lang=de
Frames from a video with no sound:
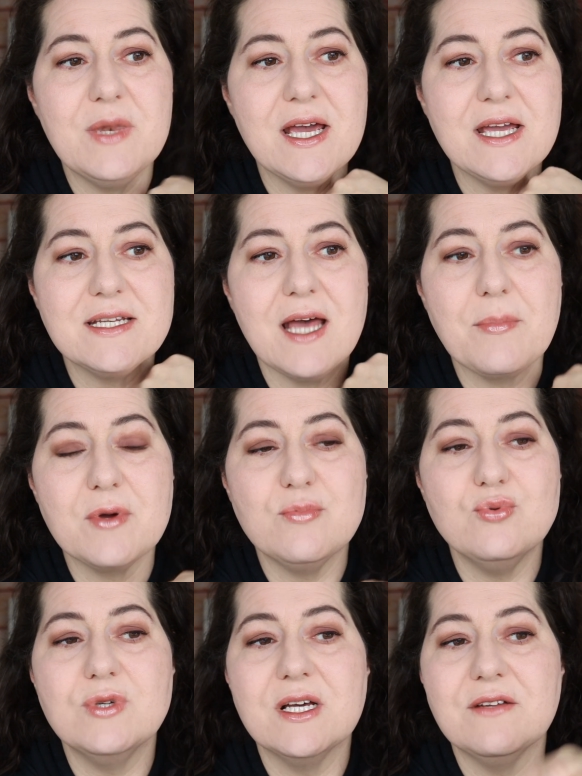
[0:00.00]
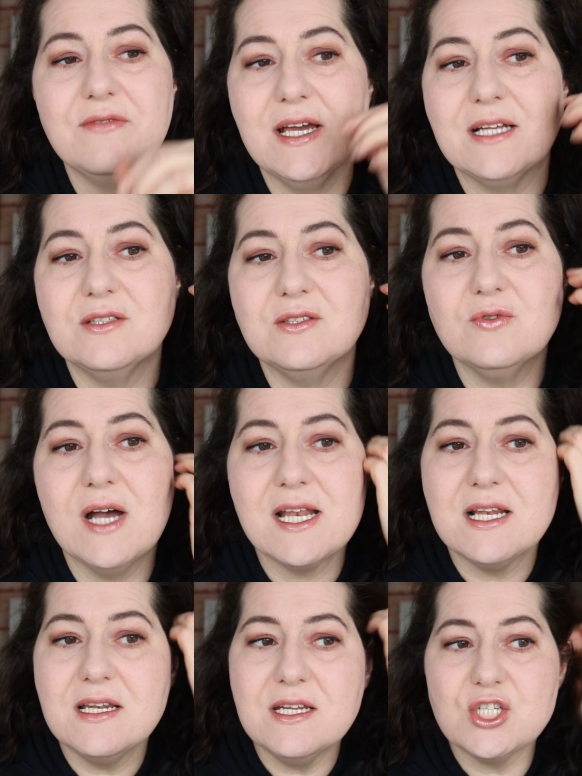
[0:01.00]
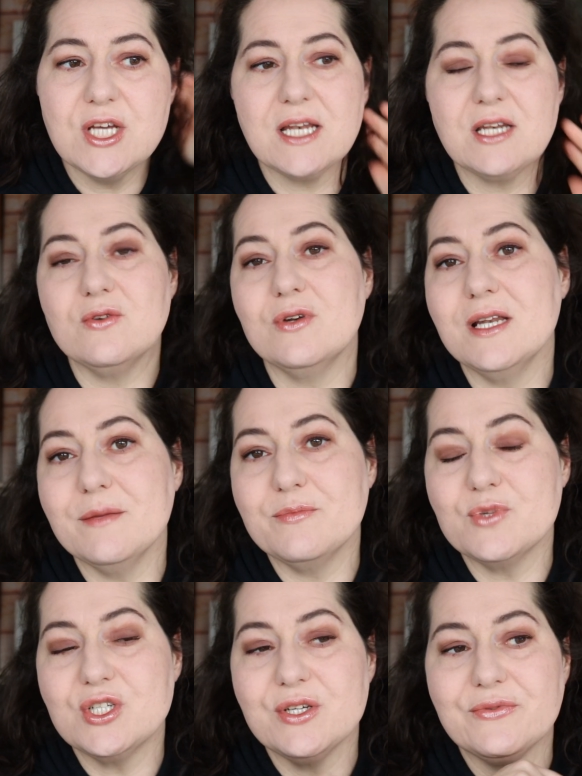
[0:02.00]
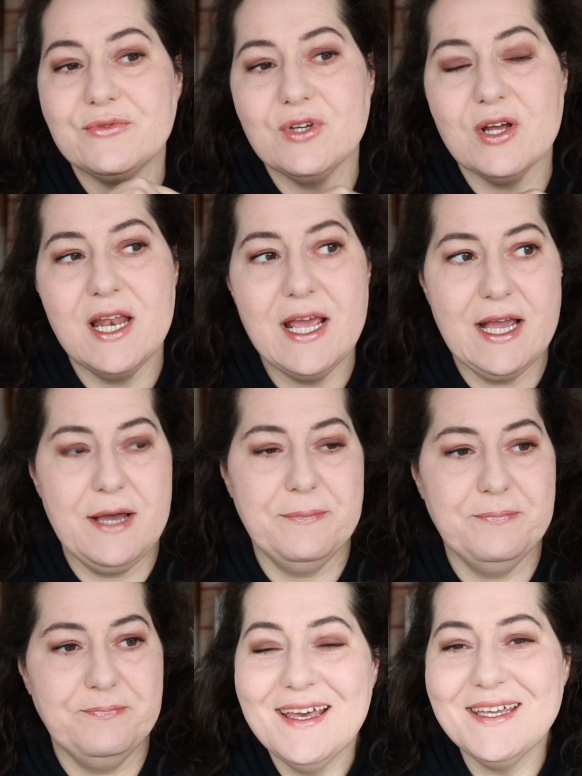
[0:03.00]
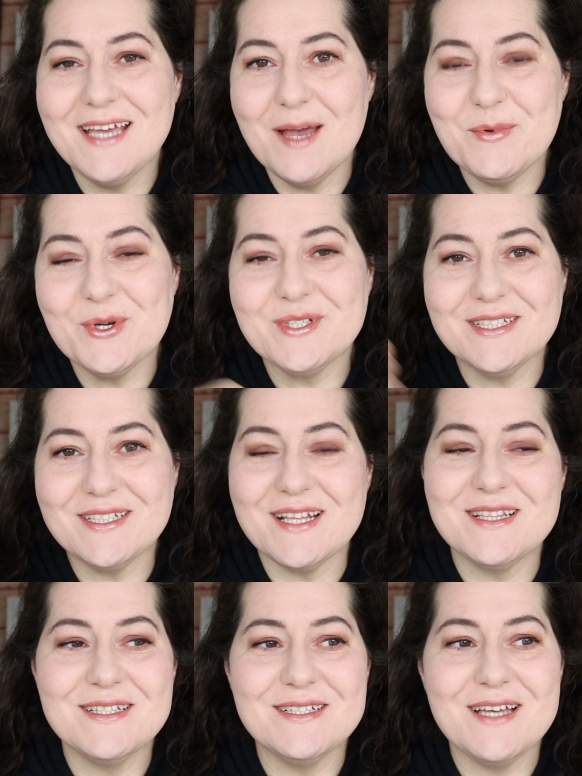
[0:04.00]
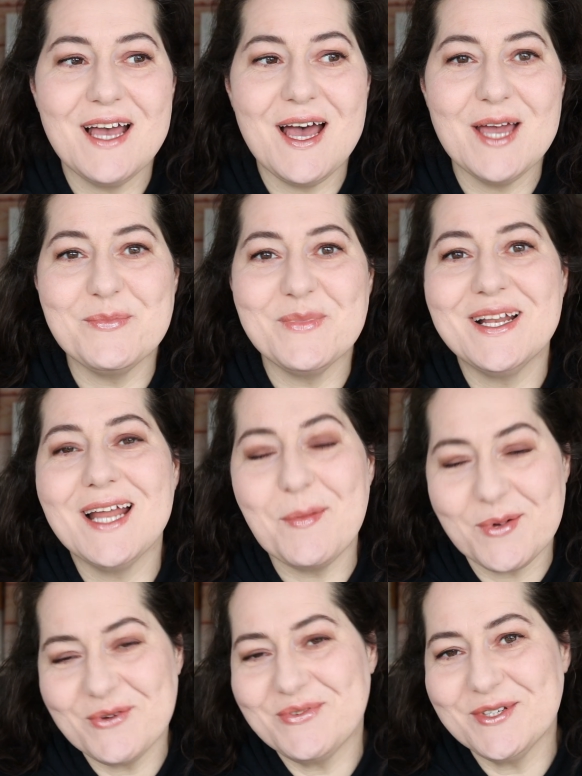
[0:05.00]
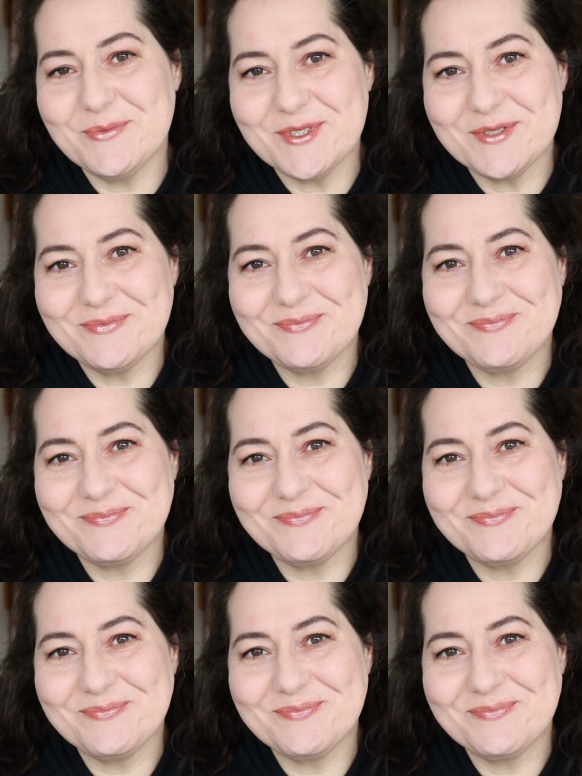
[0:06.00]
leicht abgepudert werden. So halten Lidschatten und Lippenstift noch länger. Ich habe euch das Ganze einmal abgefilmt.